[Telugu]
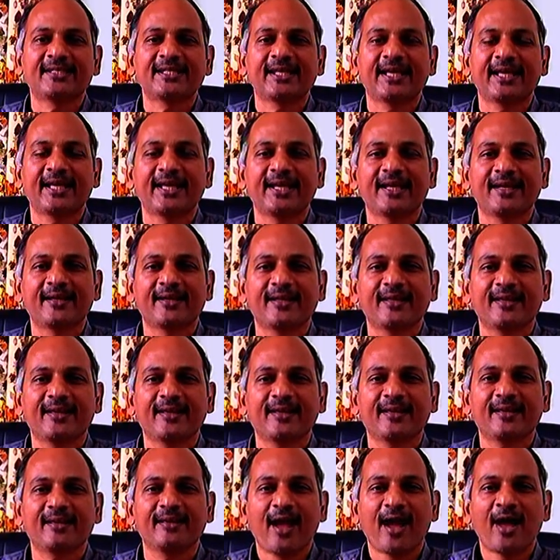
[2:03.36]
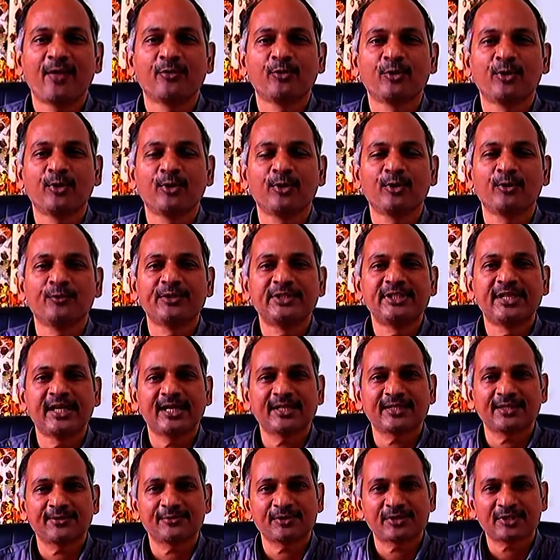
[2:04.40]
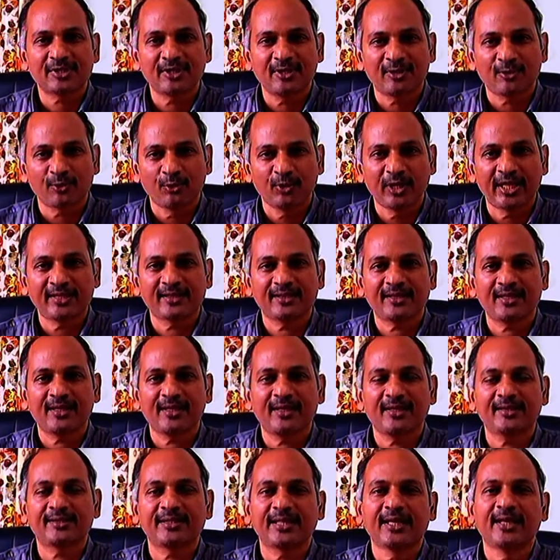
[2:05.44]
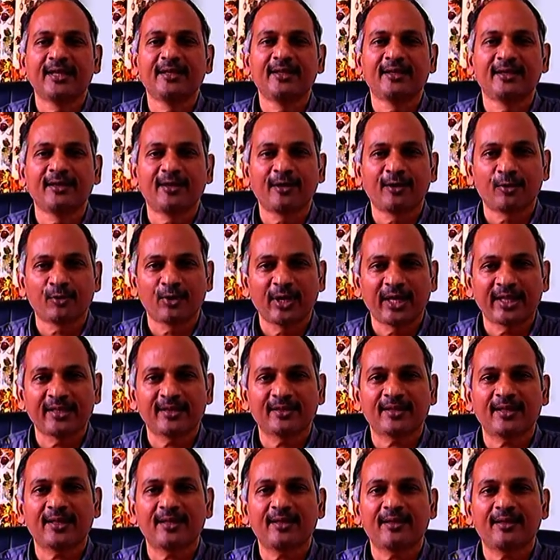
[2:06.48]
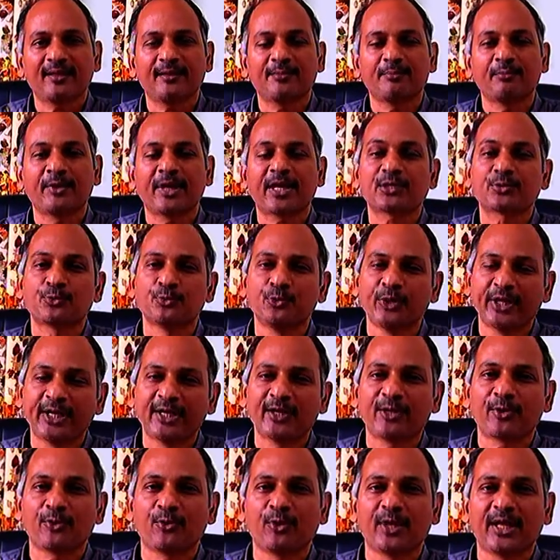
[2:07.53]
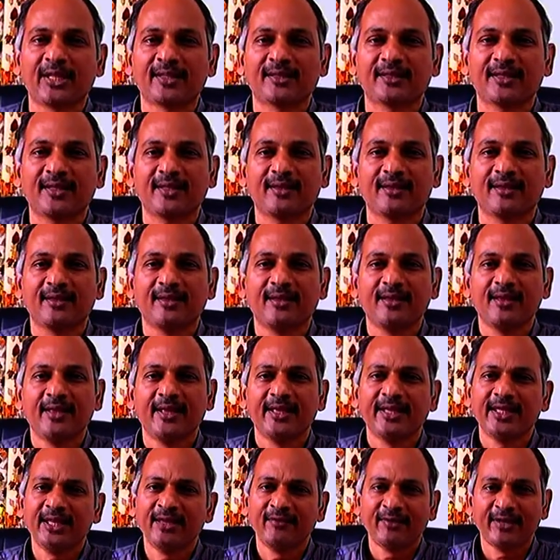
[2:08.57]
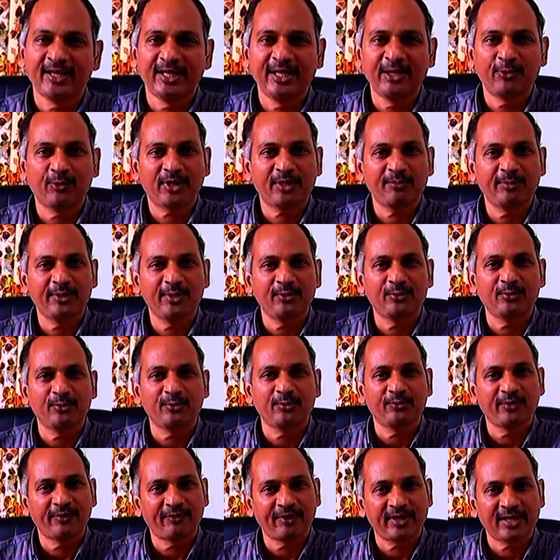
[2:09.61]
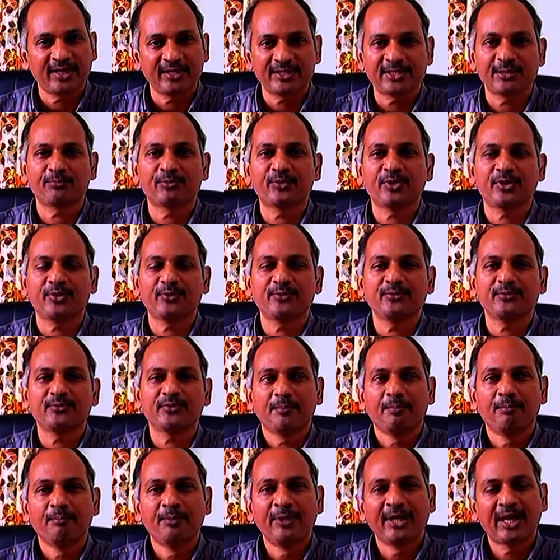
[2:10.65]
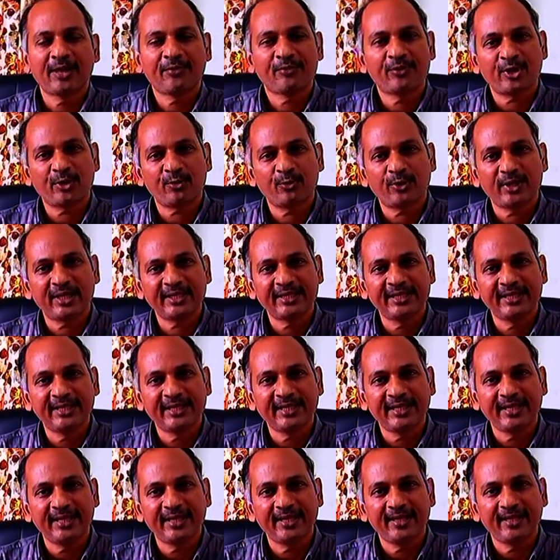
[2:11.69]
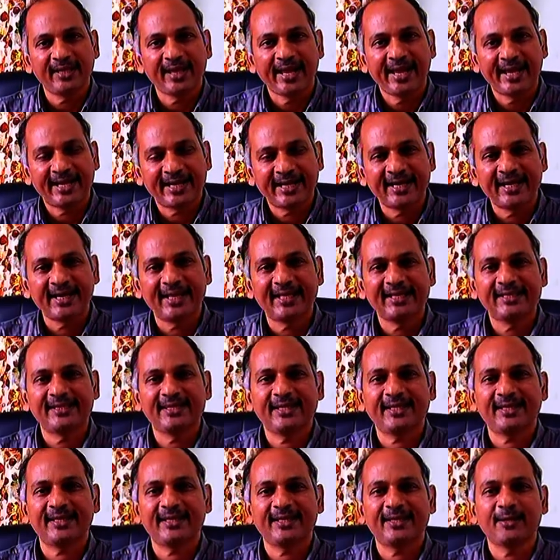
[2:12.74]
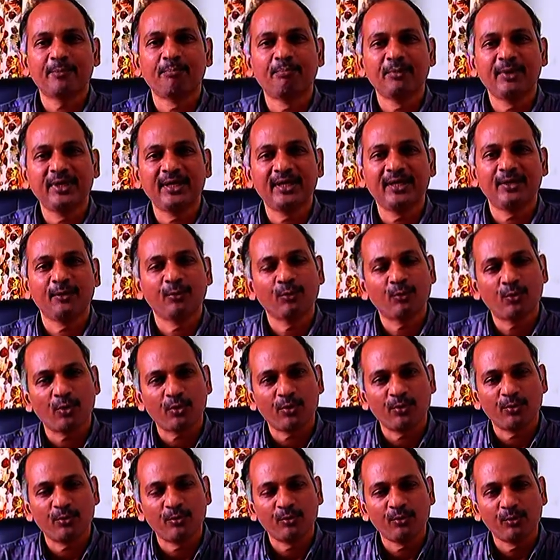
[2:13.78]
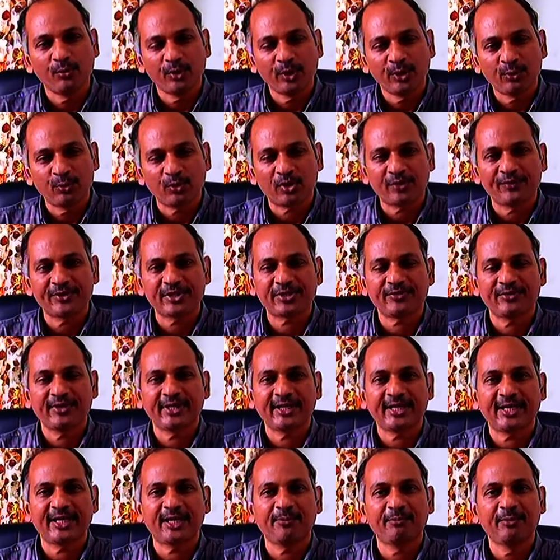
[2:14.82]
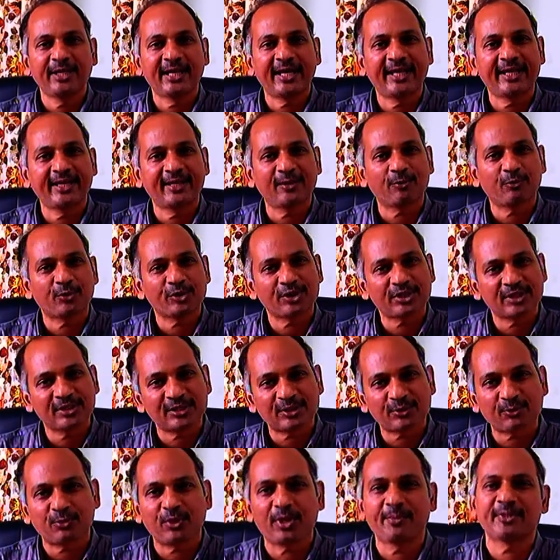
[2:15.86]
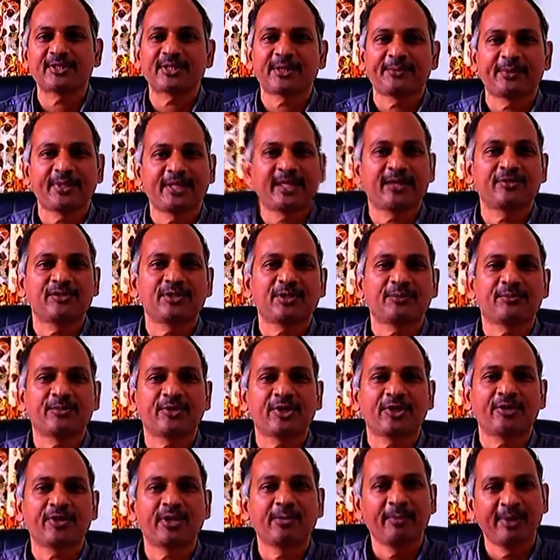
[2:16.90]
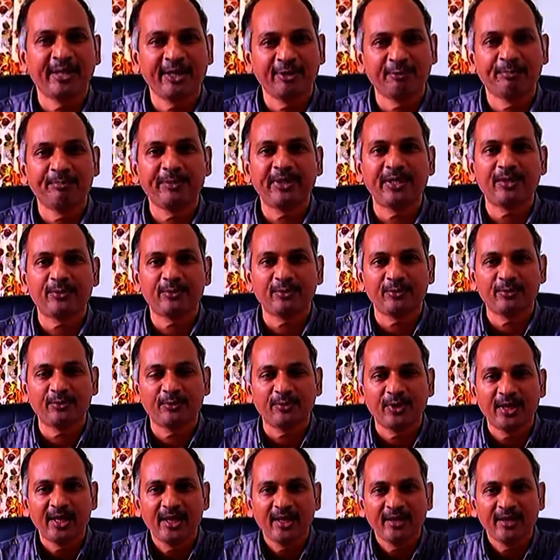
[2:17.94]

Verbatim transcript: తయారు చేయాలంటే అందులో విద్యా సంస్థల రోల్ ఎంత తల్లిదండ్రుల రోల్ ఎంత మరి ఆ స్టూడెంట్ రోల్ ఎంత ఇవన్నీ కూడా మీకు వివరంగా చెప్తాం మీరందరూ కూడా దీనికి అటెండ్ అయితే మీ ఇంకో ఇంకొక విషయం ఏంటంటే మీరు అడిగిన క్వశ్చన్స్ కూడా మేము సమాధానం చెప్తామండి మేము మీకు